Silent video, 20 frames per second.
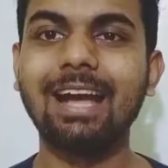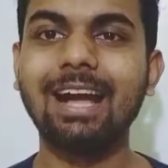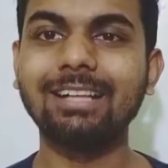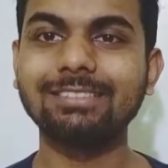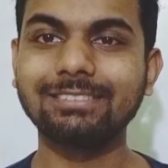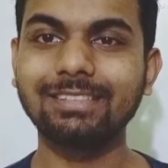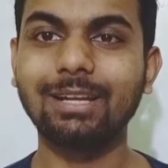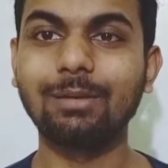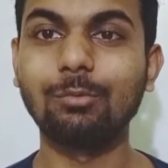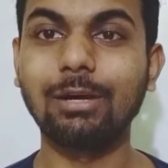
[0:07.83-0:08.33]

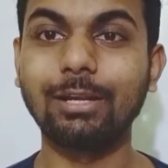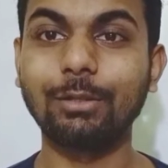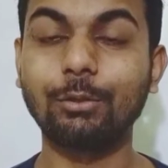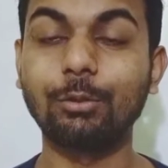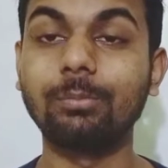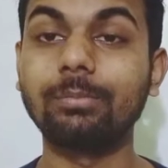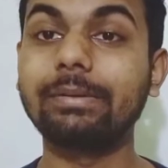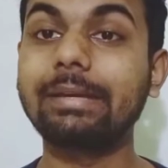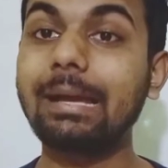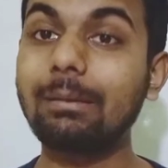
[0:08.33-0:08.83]
আসসালামু
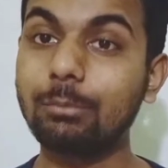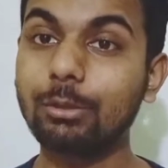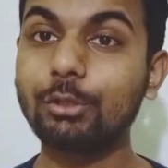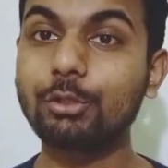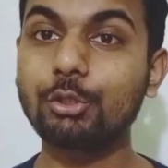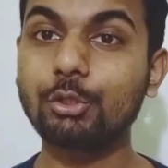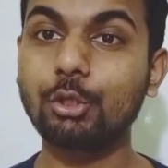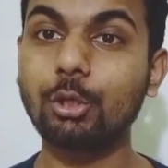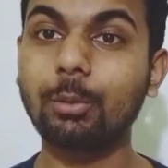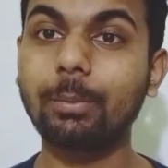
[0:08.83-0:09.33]
আলাইকুম কেমন
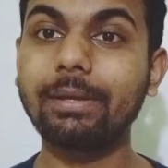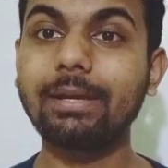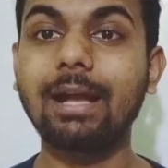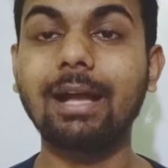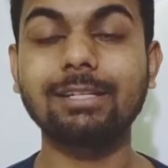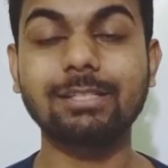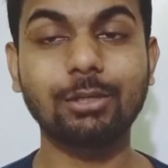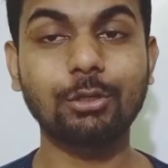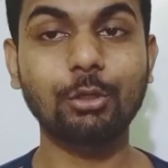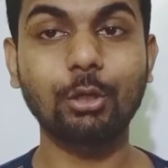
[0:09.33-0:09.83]
আছো সবাই
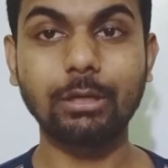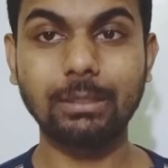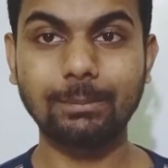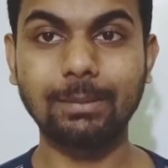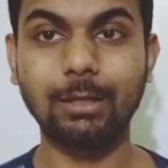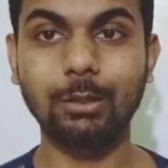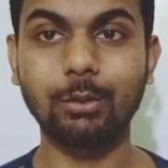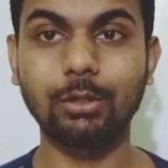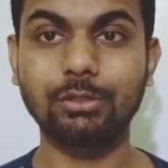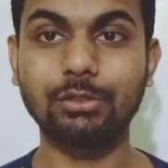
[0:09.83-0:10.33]
আশা করি অনেক
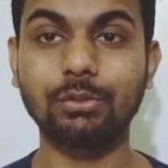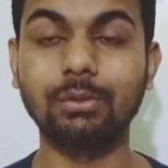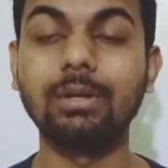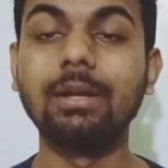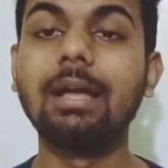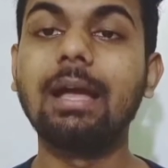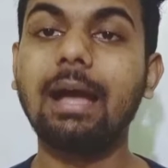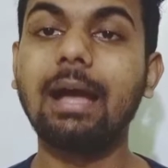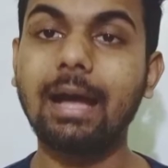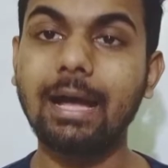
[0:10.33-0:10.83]
ভালো আছো
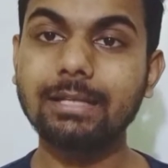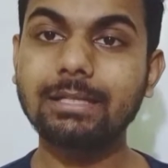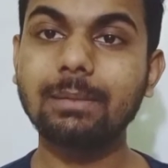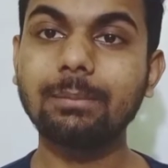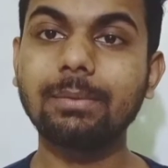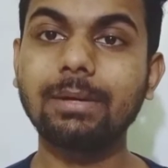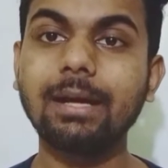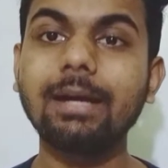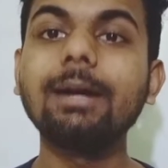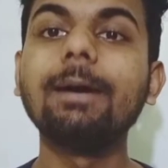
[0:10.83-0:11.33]
আজ
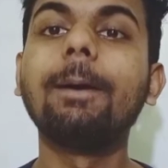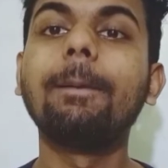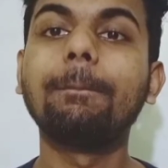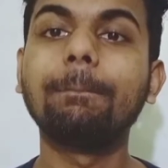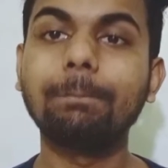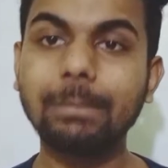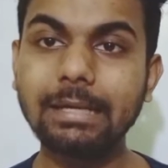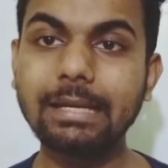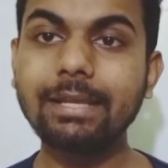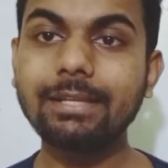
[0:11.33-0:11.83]
আমরা
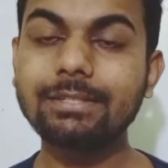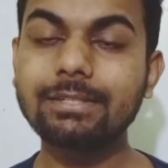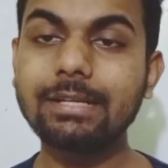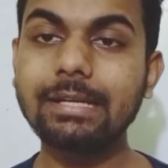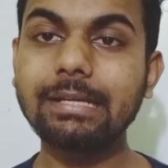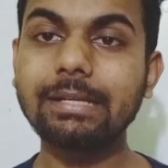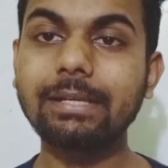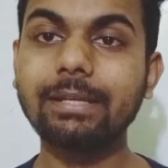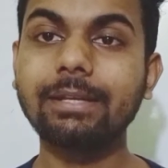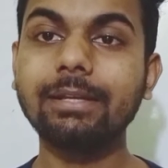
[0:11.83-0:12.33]
প্লে
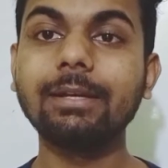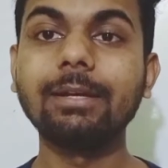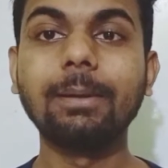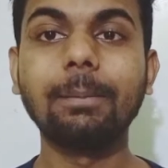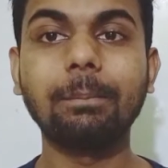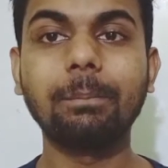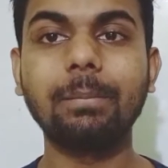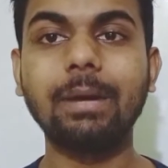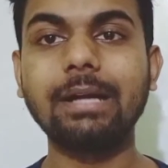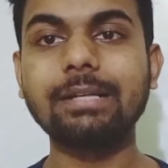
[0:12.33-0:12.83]
শ্রেণীর
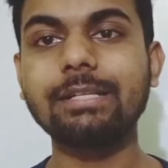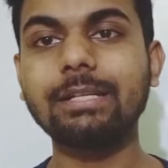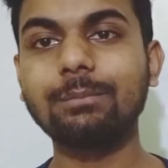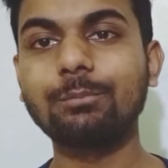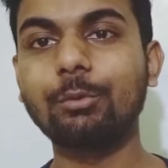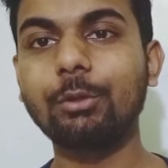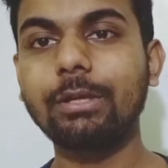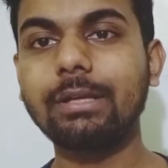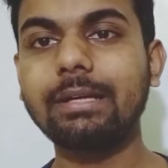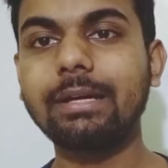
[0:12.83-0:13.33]
বার্ষিক
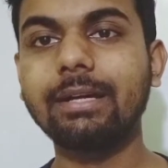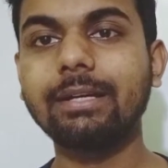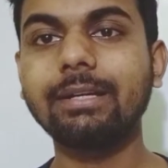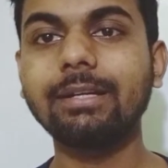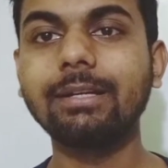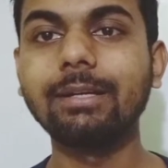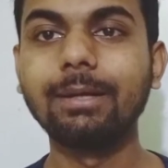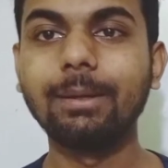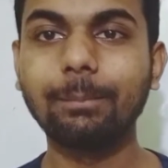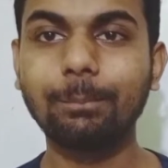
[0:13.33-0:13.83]
পরীক্ষার
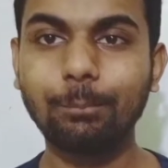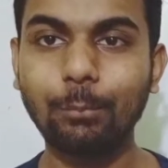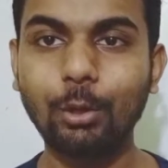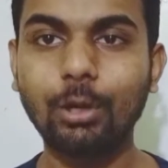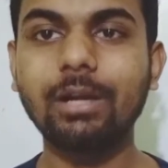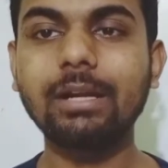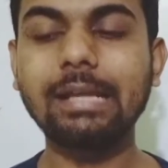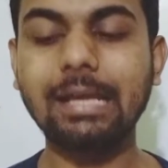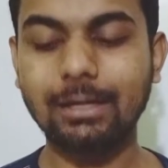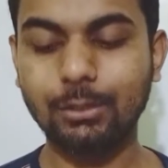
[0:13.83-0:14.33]

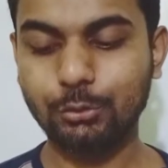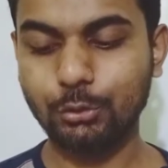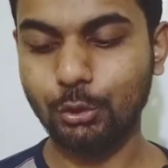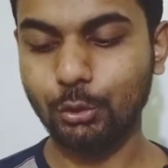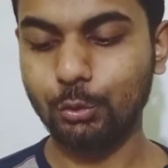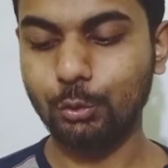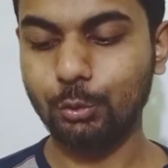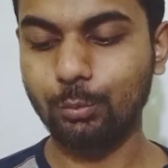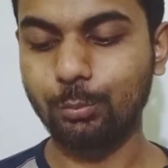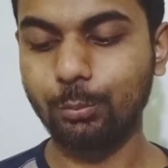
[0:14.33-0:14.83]
পড়া নিয়ে আলোচনা
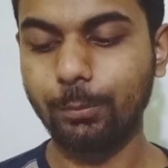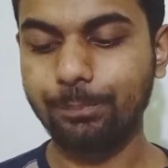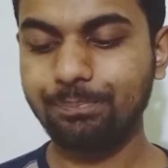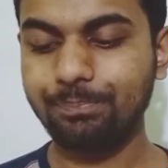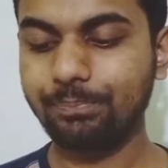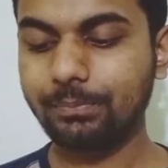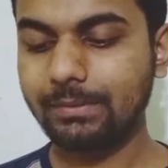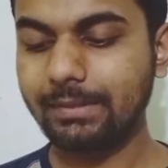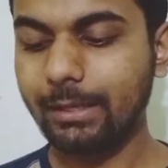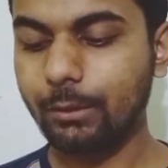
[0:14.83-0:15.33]
করব
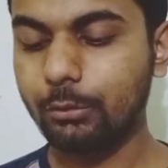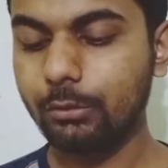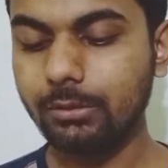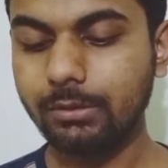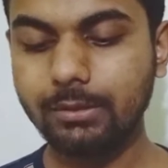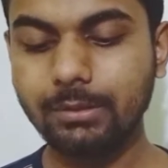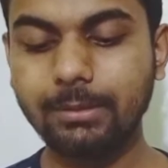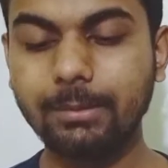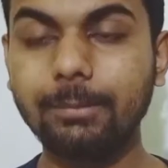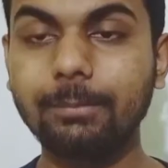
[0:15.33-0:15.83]
দেখো
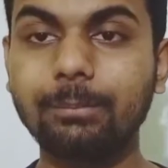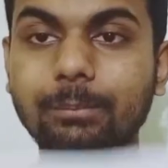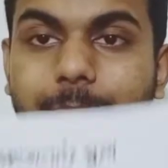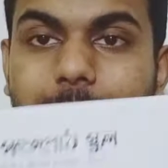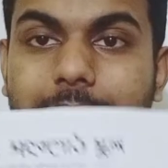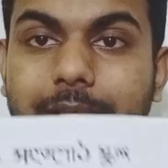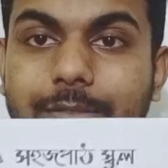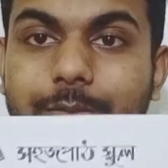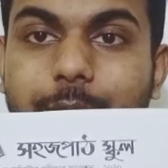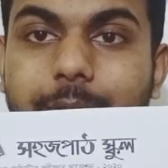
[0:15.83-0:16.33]

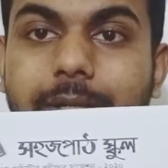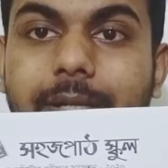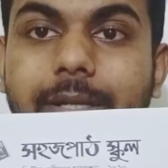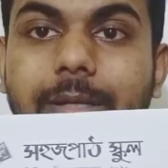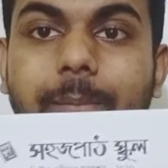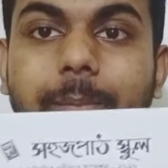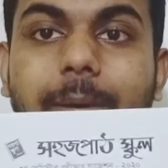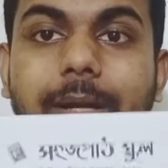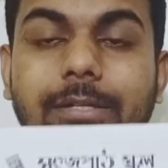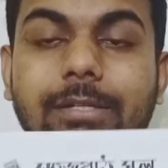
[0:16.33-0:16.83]
প্লে শ্রেণীর
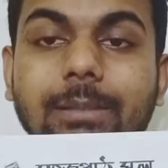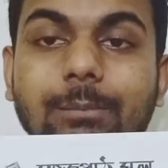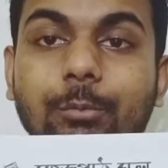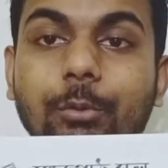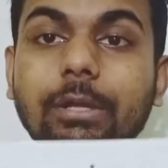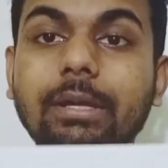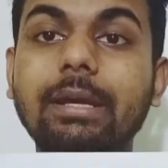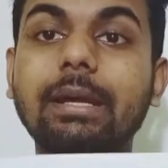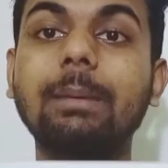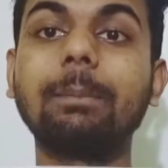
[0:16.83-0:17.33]
বার্ষিক
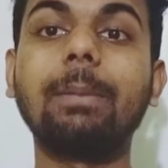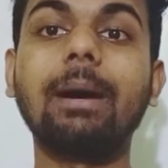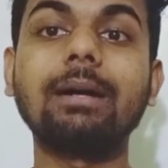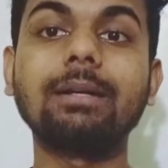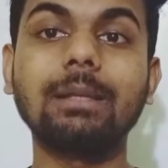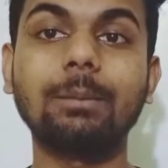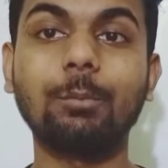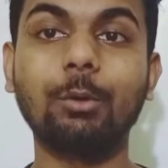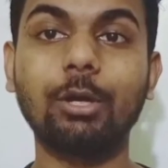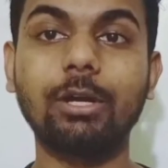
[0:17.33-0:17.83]
পরীক্ষার
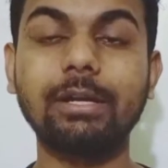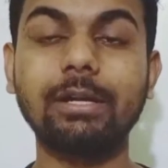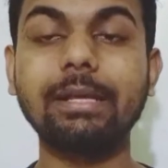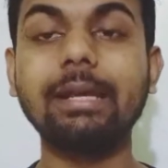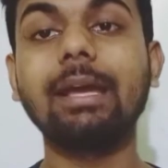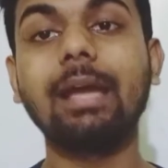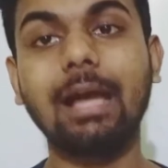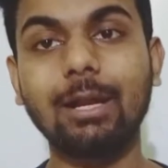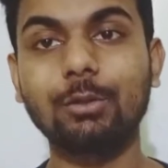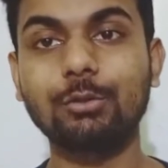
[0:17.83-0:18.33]
বাংলা পড়া নিয়ে
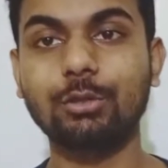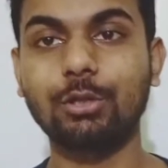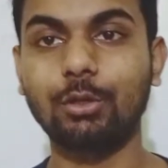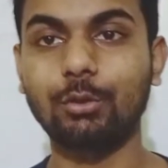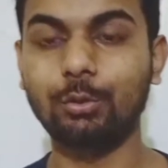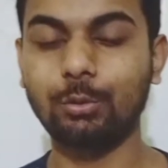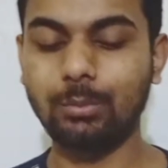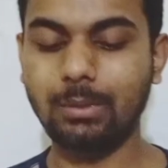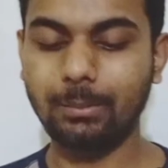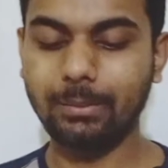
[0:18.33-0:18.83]
আলোচনা
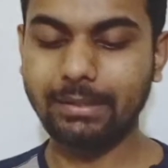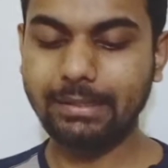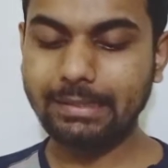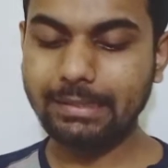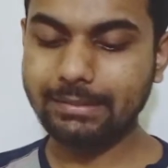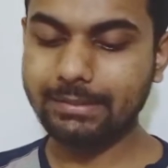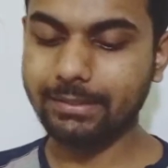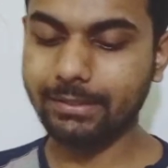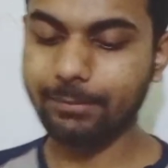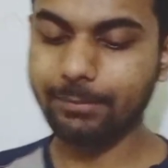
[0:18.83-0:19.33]
করবো আমরা
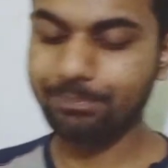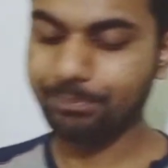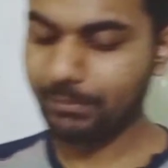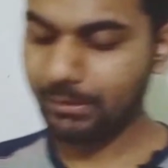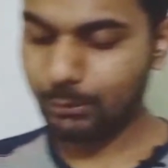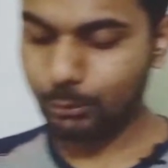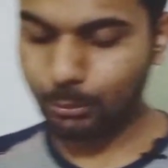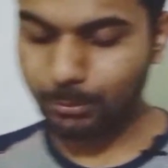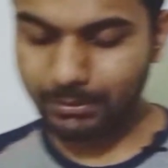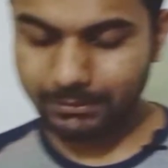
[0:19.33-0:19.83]
ঠিক আছে
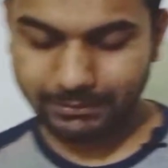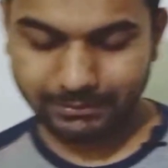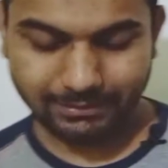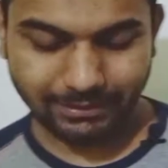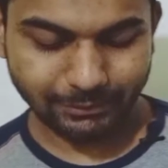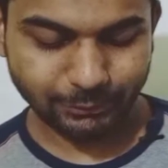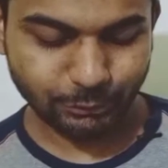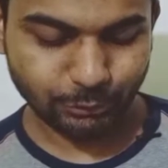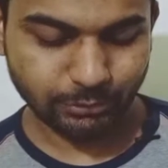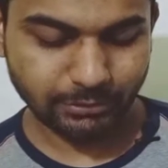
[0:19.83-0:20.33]
তোমাদের
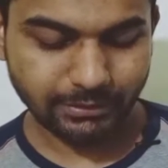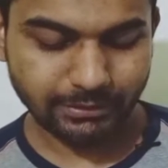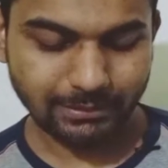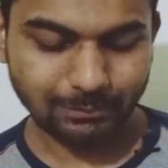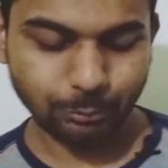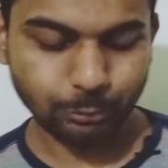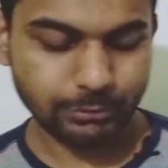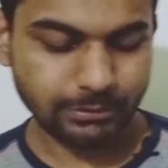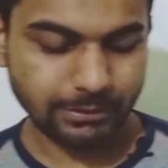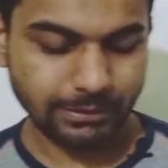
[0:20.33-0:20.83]
সাজেশন দিয়ে
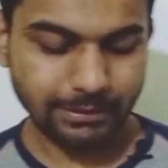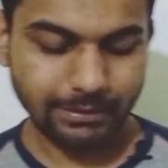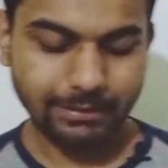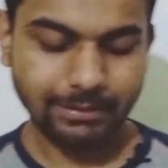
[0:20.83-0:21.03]
দিব যে